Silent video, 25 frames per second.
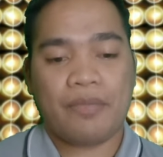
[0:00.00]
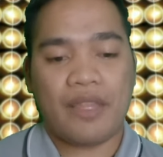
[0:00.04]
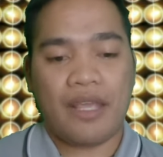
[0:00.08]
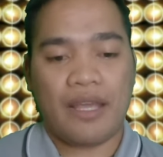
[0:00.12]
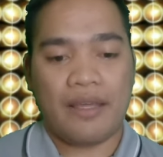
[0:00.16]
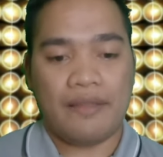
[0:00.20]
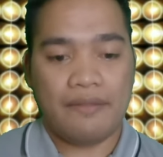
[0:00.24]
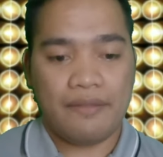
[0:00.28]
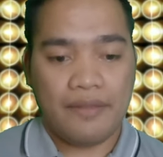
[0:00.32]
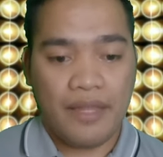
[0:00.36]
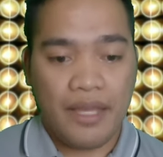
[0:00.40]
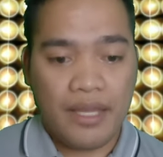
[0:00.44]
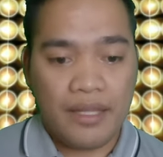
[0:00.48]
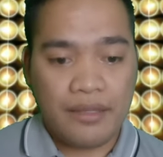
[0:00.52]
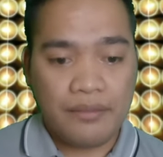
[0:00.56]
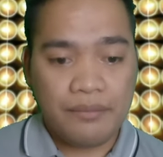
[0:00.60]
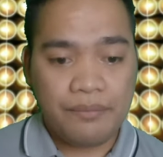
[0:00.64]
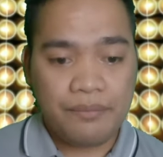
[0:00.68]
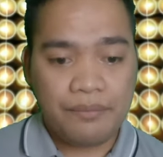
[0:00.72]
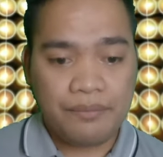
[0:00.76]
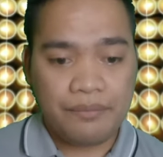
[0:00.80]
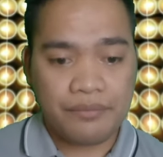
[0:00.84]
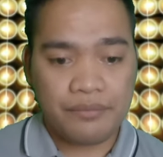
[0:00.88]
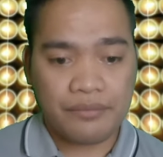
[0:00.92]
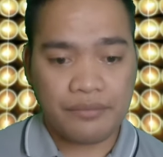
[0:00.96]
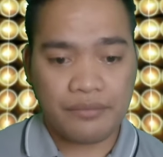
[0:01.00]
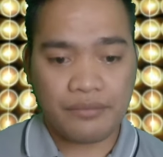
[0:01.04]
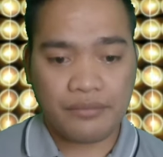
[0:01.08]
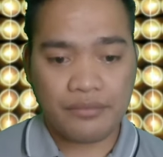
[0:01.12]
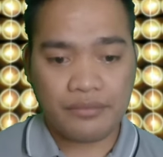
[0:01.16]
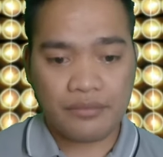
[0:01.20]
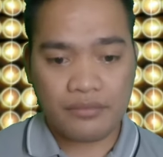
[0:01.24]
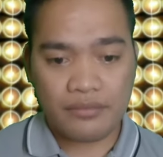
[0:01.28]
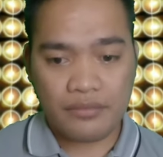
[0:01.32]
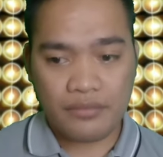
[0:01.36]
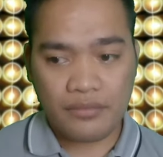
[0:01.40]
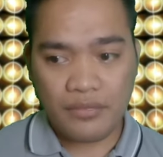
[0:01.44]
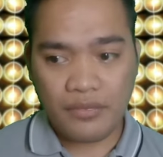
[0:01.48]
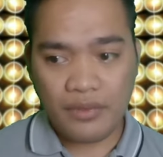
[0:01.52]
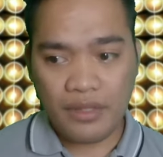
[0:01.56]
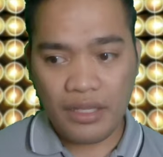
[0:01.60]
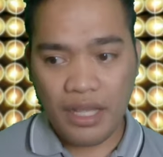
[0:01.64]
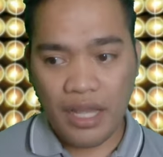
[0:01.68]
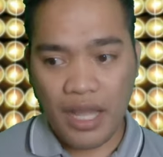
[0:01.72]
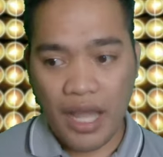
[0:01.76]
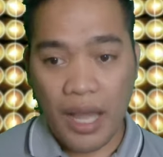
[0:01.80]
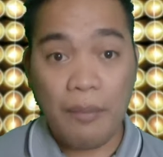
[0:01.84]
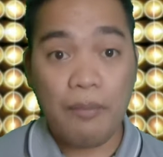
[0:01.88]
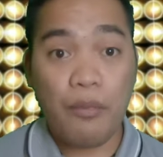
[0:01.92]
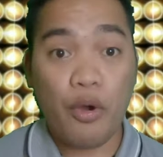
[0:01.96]
And then,
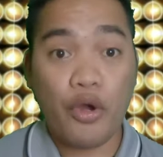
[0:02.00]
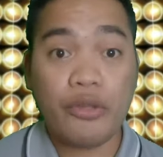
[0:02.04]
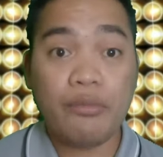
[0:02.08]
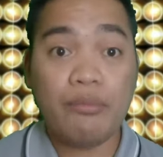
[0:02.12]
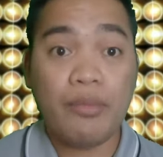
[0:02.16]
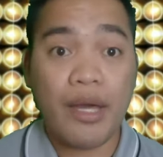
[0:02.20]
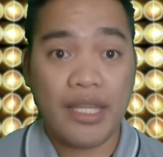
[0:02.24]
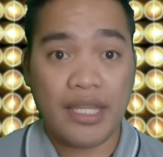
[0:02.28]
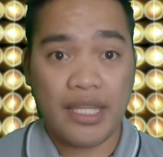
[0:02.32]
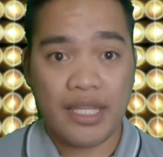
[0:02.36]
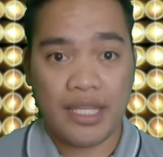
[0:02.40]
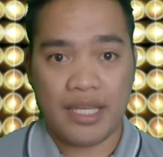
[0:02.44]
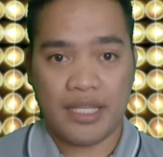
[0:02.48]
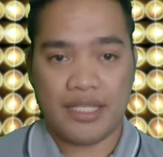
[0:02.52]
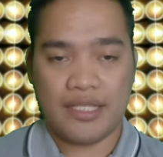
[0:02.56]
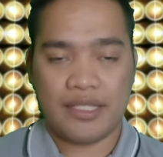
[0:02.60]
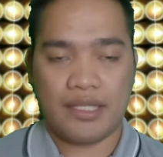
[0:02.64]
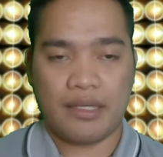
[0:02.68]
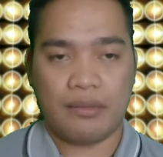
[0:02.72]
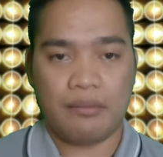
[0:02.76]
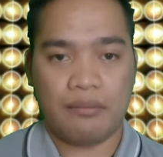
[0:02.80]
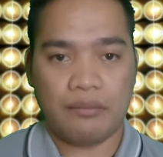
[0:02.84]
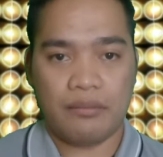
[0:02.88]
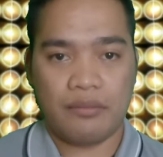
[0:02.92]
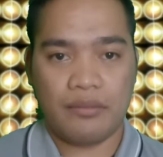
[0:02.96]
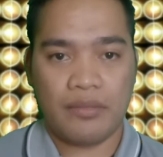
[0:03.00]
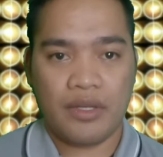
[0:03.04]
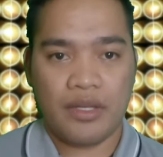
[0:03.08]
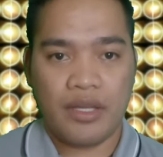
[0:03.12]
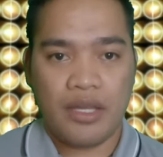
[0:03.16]
avoid mannerism.